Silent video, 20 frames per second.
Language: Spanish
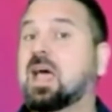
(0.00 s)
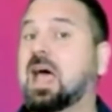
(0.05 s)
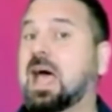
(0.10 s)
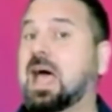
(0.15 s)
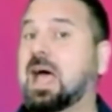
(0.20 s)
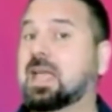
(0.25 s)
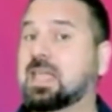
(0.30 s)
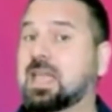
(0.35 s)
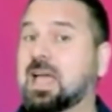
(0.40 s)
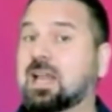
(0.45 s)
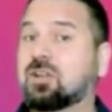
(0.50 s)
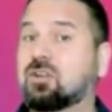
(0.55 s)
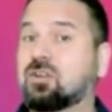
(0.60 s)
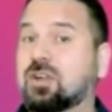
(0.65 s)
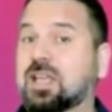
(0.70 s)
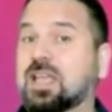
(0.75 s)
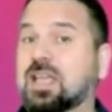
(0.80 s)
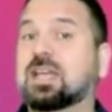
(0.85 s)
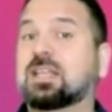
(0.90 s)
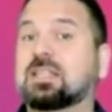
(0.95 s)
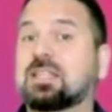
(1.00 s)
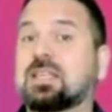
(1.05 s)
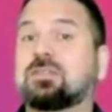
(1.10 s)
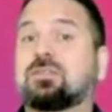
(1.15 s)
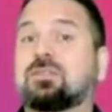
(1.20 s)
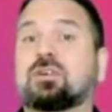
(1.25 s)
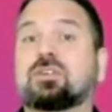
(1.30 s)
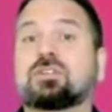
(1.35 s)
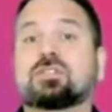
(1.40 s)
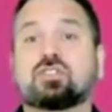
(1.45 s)
hay algo
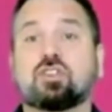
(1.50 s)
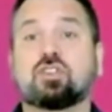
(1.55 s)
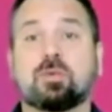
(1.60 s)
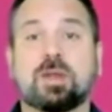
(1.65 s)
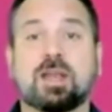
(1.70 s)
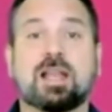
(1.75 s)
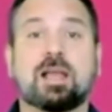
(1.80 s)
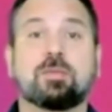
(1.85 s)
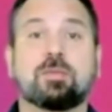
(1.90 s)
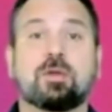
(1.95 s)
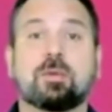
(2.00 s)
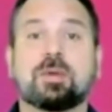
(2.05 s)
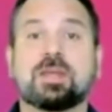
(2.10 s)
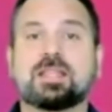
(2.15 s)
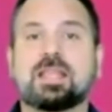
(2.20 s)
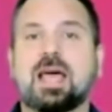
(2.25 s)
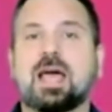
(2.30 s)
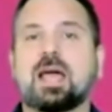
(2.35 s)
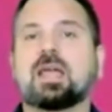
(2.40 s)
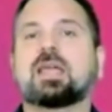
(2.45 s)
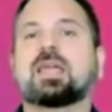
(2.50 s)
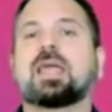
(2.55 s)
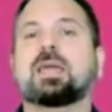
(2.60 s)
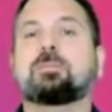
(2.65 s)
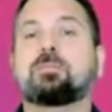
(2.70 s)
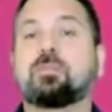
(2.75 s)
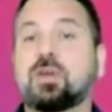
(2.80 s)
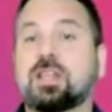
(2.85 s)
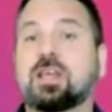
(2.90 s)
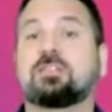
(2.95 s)
negativo sobre la propiedad que
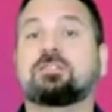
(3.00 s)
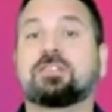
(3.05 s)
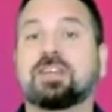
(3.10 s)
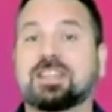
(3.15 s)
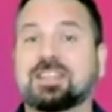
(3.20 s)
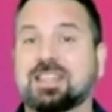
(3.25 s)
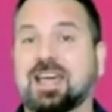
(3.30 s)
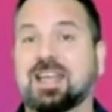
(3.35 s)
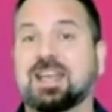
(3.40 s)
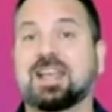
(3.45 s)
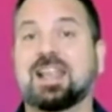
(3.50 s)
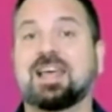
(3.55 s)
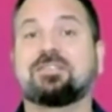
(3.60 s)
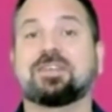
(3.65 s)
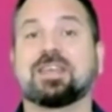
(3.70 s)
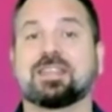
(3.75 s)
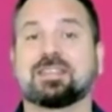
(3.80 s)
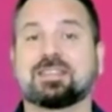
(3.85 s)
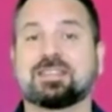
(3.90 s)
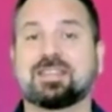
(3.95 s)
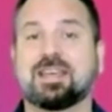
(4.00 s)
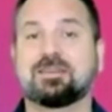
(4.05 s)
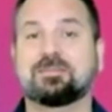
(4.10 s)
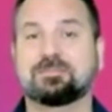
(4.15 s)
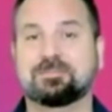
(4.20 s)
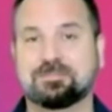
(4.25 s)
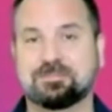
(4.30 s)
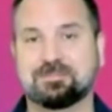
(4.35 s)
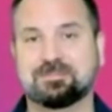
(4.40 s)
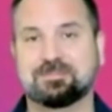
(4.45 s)
pueda afectar la venta.